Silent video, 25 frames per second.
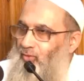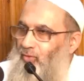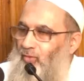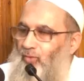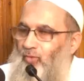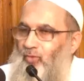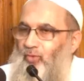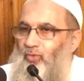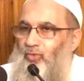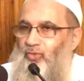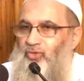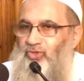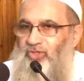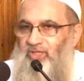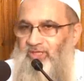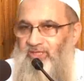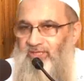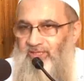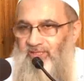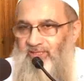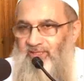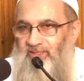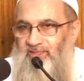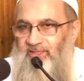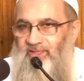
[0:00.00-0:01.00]
كل
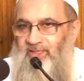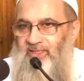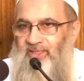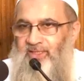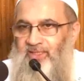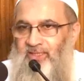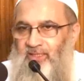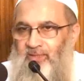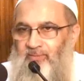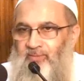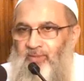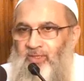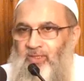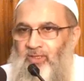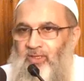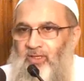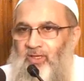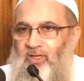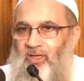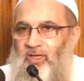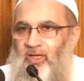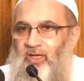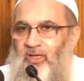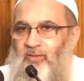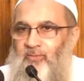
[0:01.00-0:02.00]
شكل
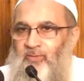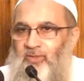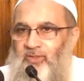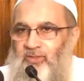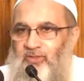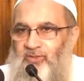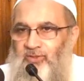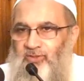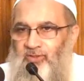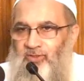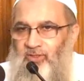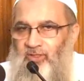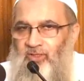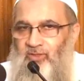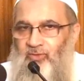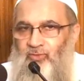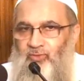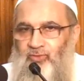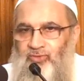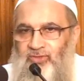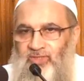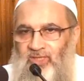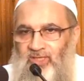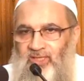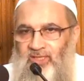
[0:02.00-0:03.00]
إنما أمر
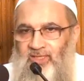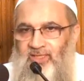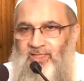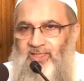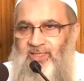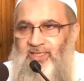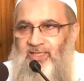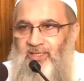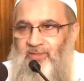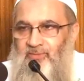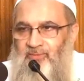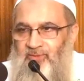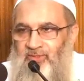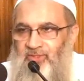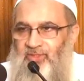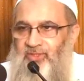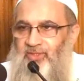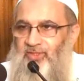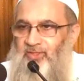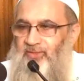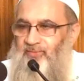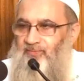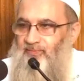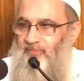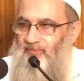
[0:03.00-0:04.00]
الله تعالى
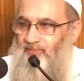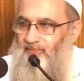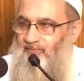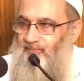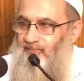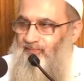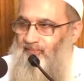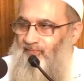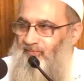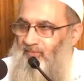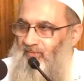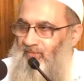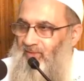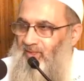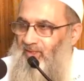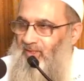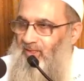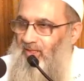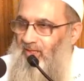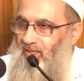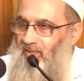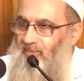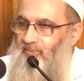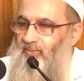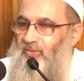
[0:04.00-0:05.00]
به
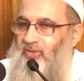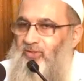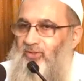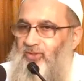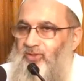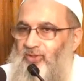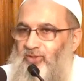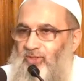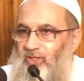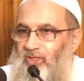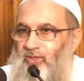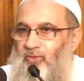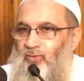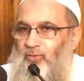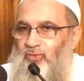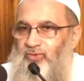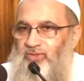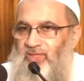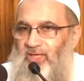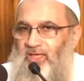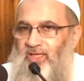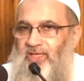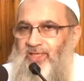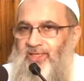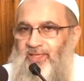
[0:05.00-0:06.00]
أمر
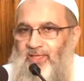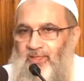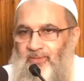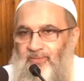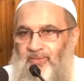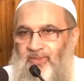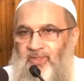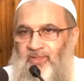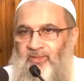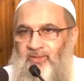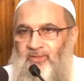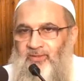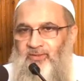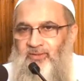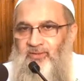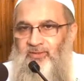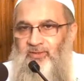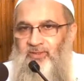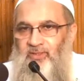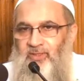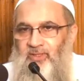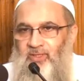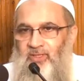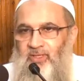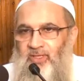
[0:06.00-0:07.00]
الله تعالى به
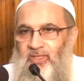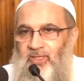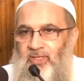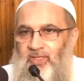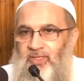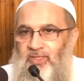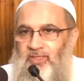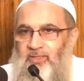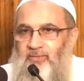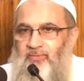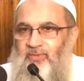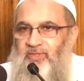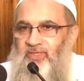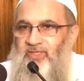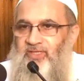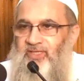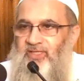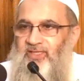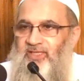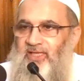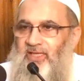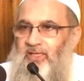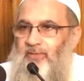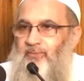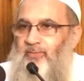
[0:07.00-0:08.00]
يبقى
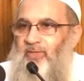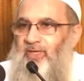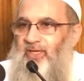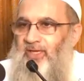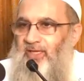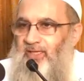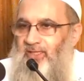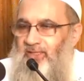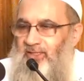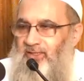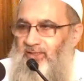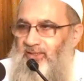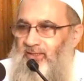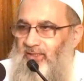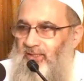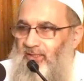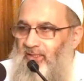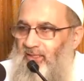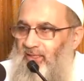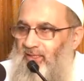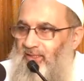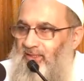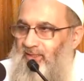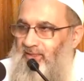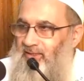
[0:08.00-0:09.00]
إذن
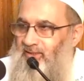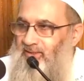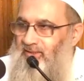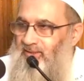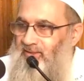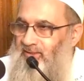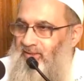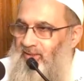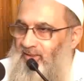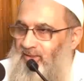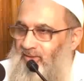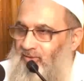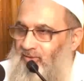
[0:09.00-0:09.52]
الملاحدة الذين